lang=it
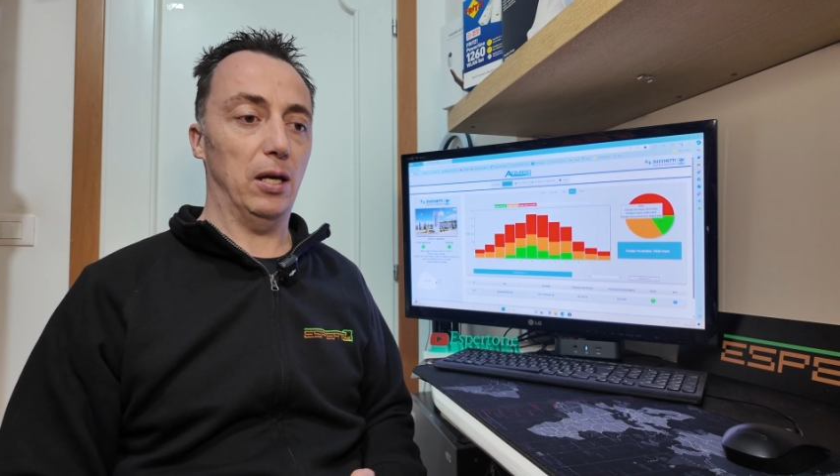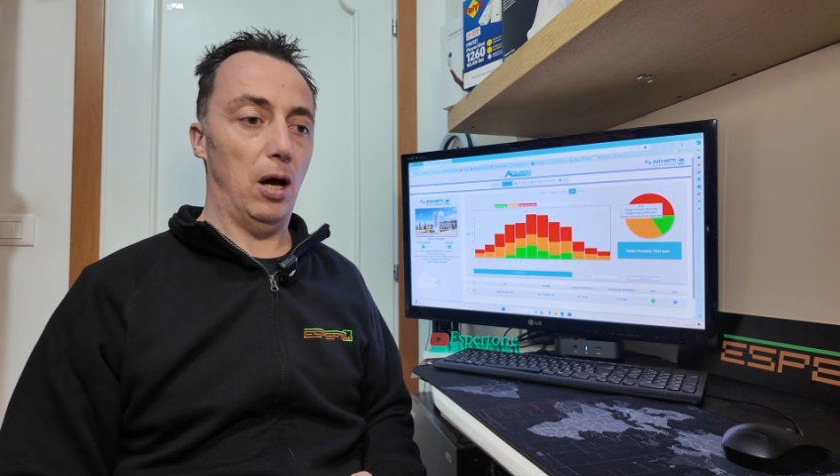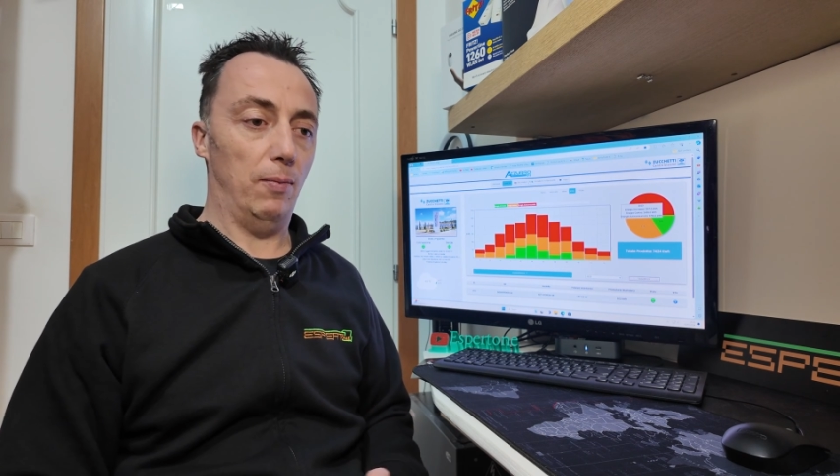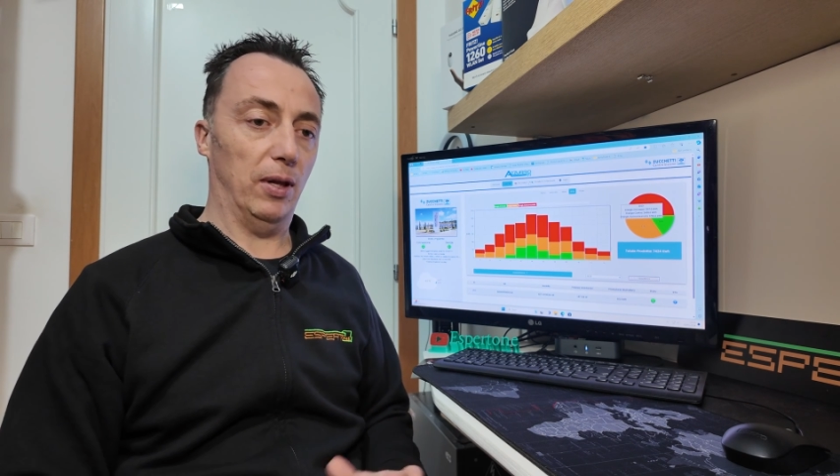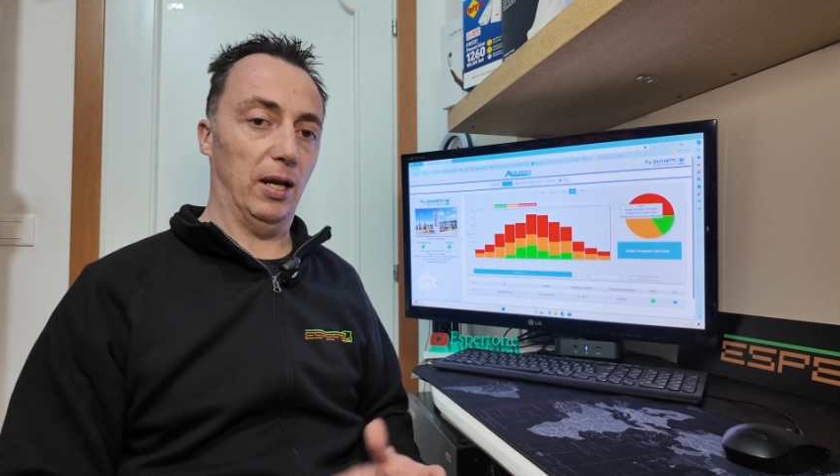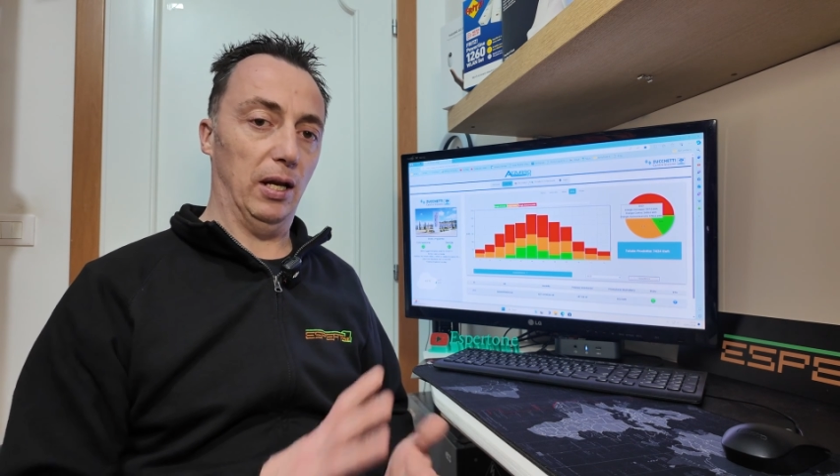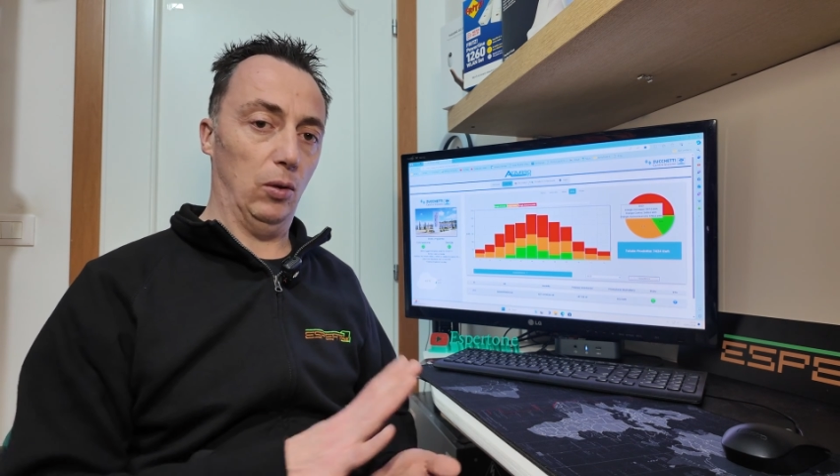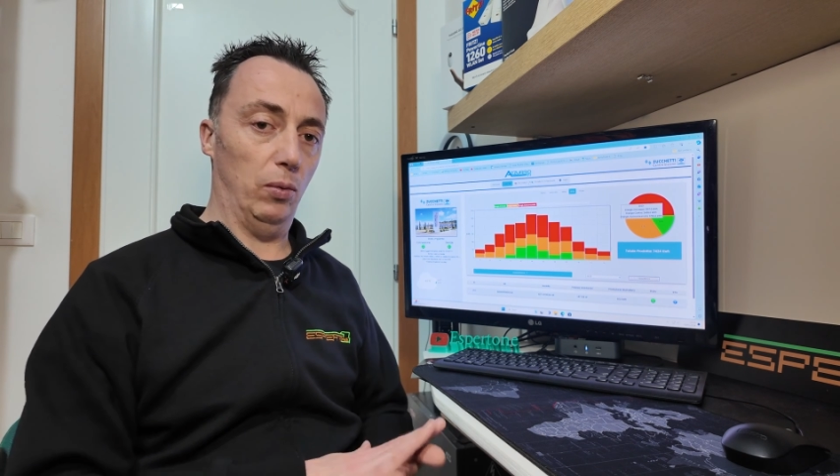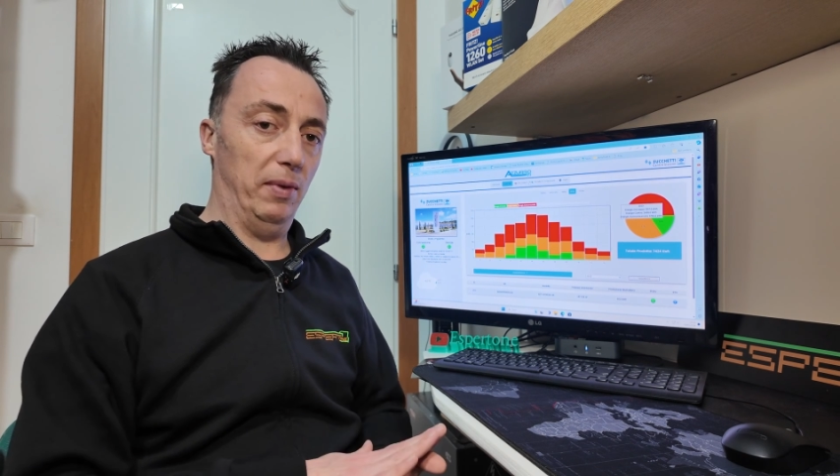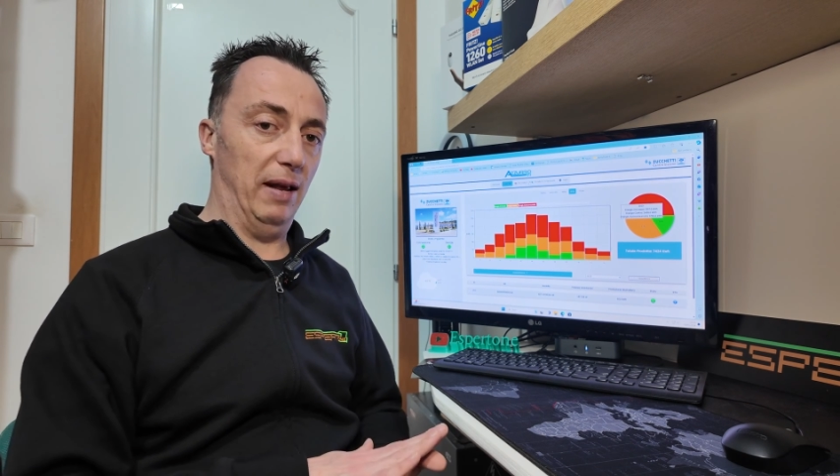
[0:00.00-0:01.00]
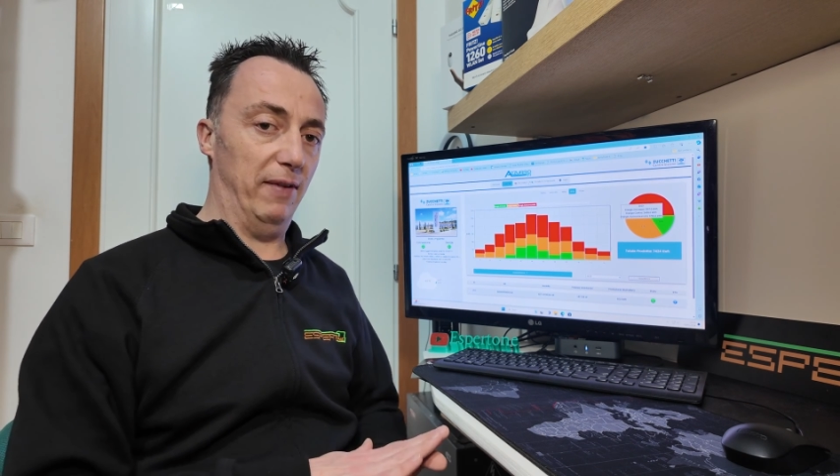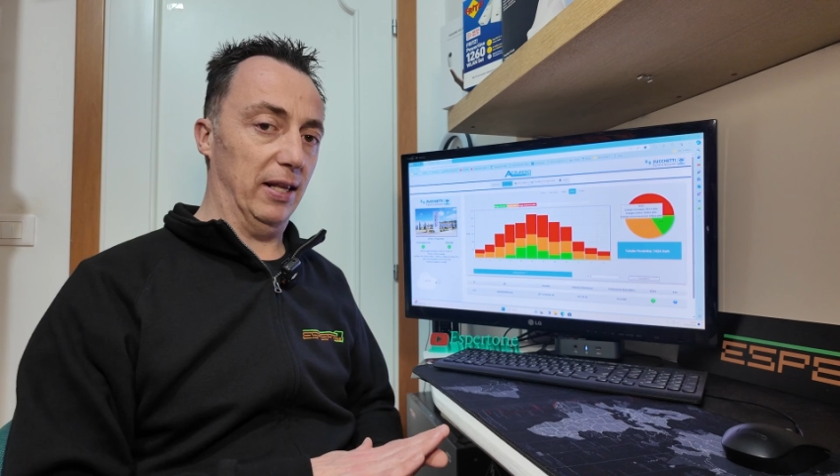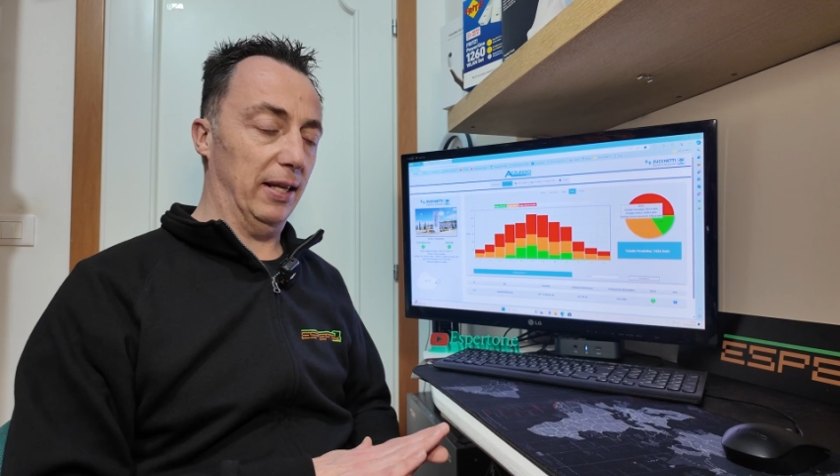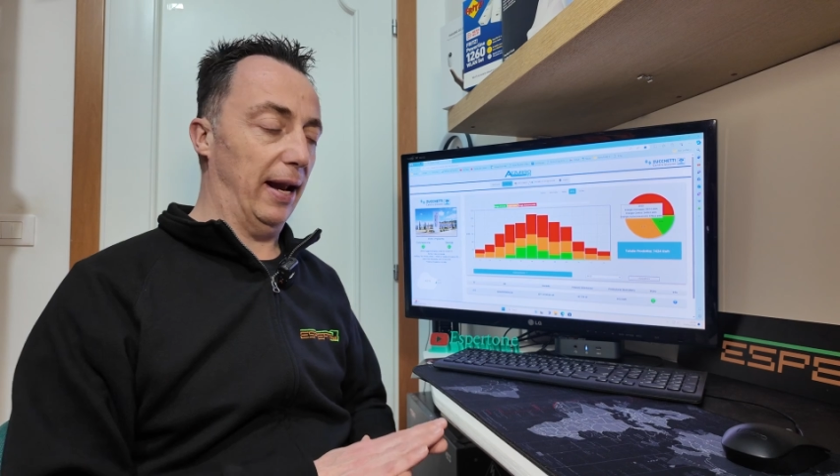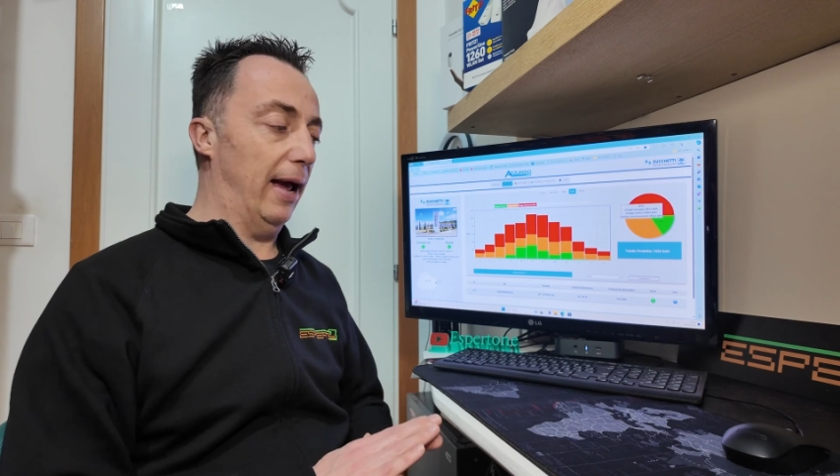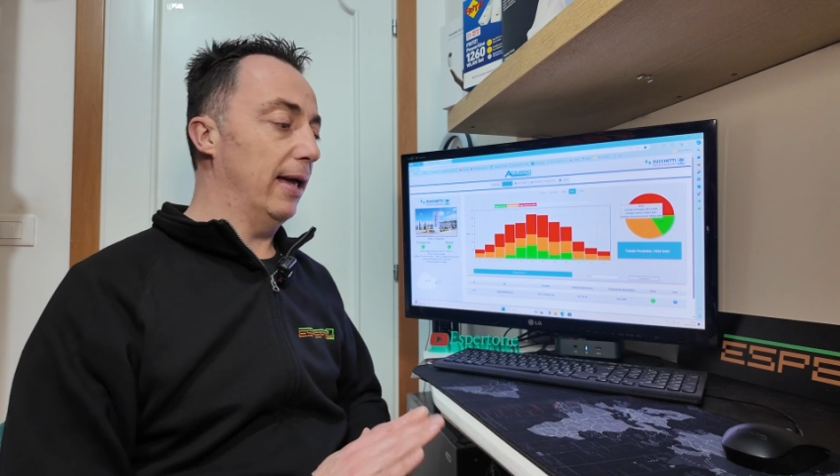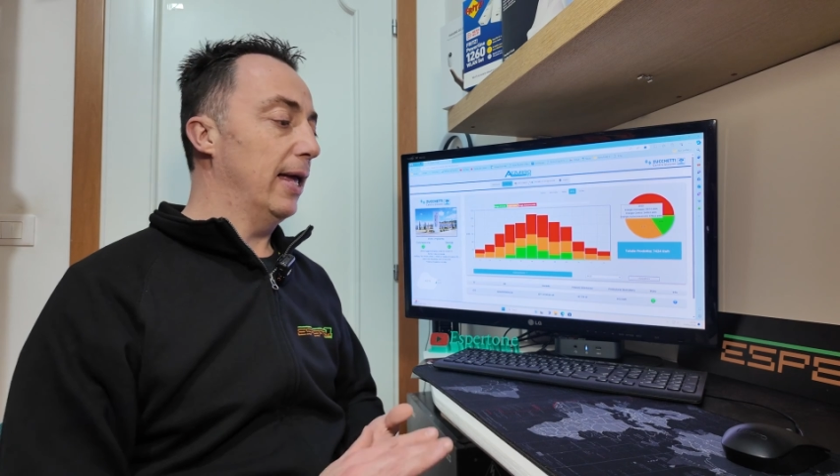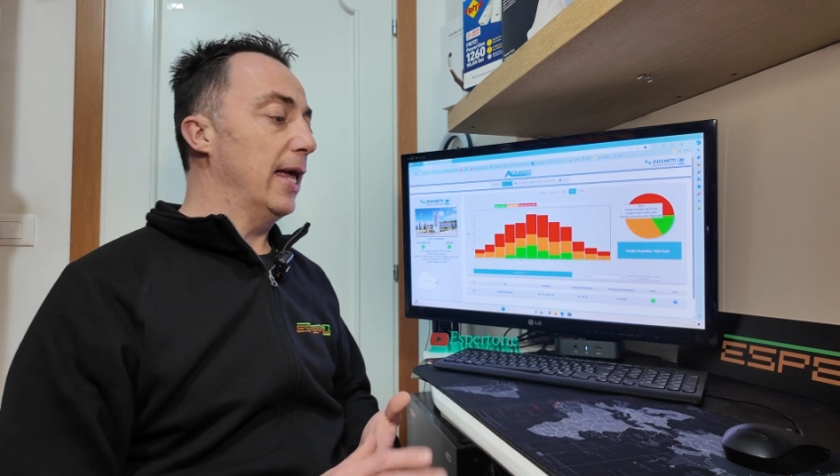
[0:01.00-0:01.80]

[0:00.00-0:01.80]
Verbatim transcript: km nel 2023.